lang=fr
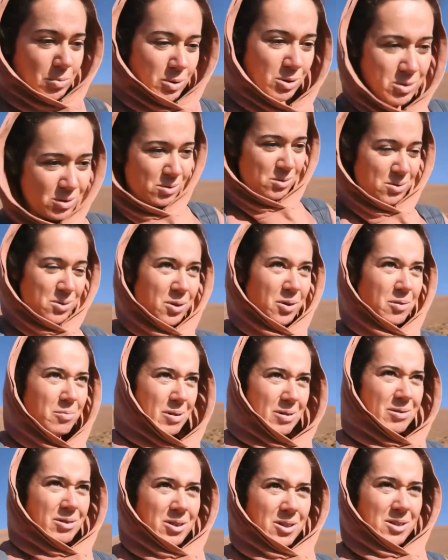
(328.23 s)
Je pense qu'on se
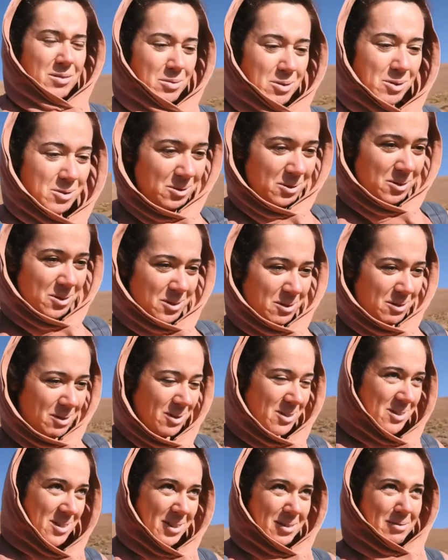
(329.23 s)
rend pas forcément compte
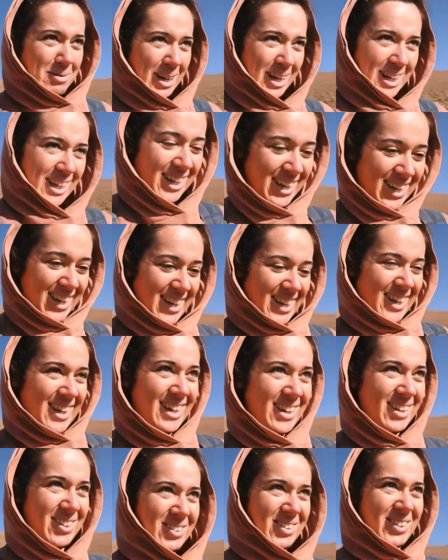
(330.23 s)
dans quoi on s'est embarqué
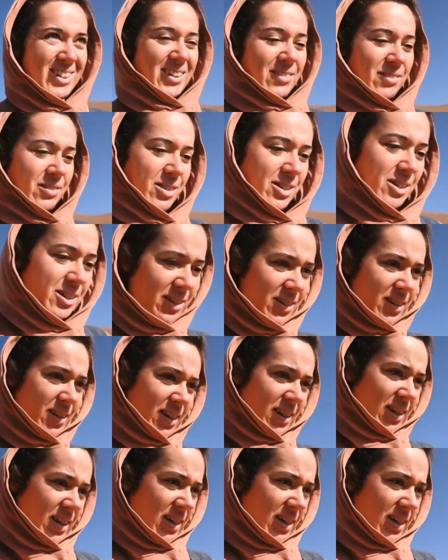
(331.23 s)
en termes de,